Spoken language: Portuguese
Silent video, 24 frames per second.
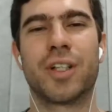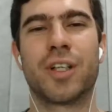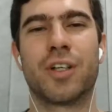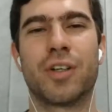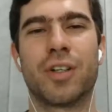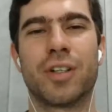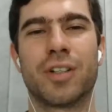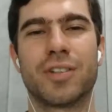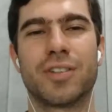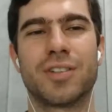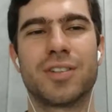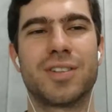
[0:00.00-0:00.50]
já é
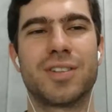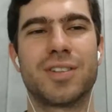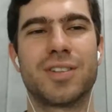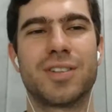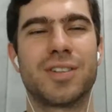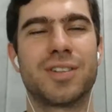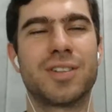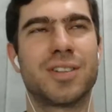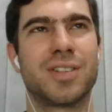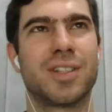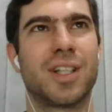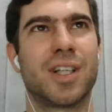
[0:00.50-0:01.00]
na hora de
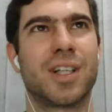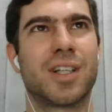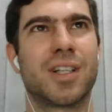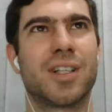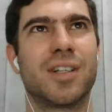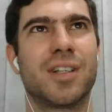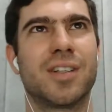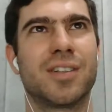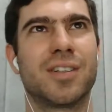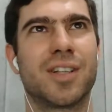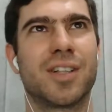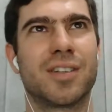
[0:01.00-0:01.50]

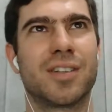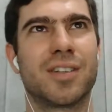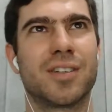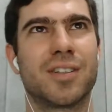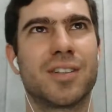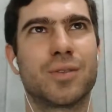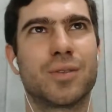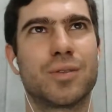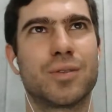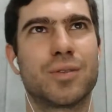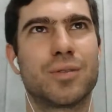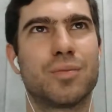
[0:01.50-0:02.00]
instanciar que ele está
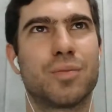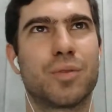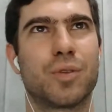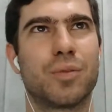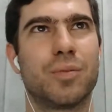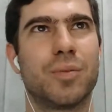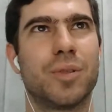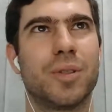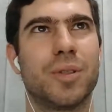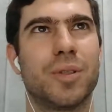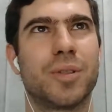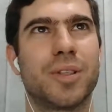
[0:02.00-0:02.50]
dando o
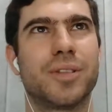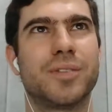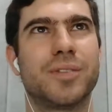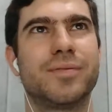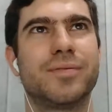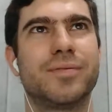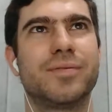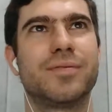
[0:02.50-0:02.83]
problema,